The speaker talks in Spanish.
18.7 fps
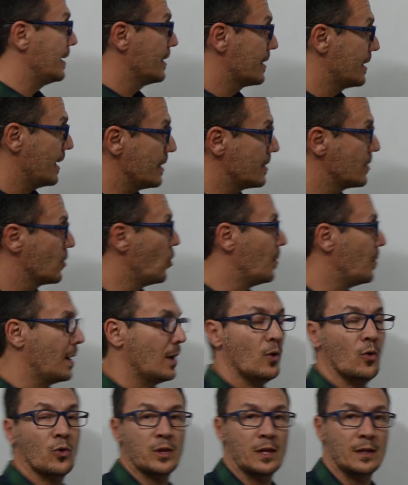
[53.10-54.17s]

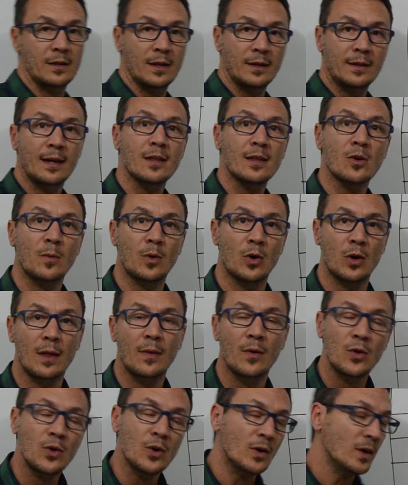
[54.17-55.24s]
6,83, como lo he
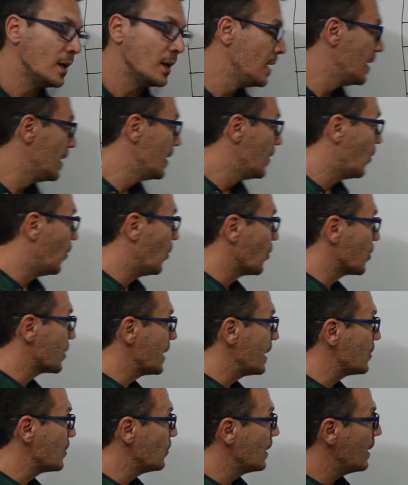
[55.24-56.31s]
leído yo, o
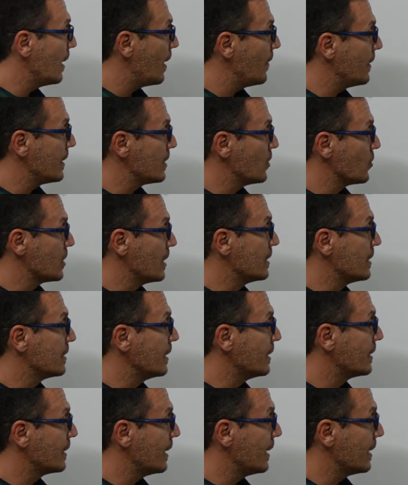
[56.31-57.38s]
6 unidades y
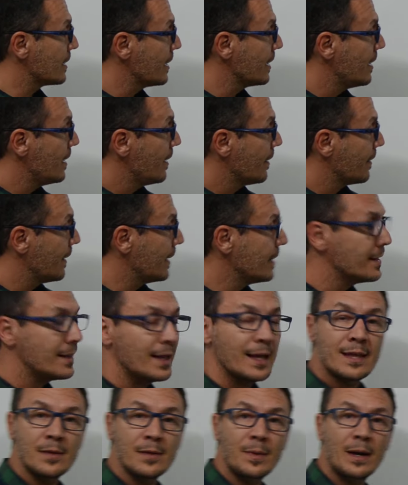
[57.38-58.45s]
83
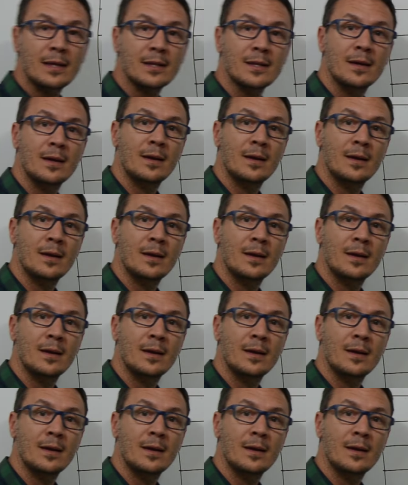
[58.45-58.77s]
centésimas,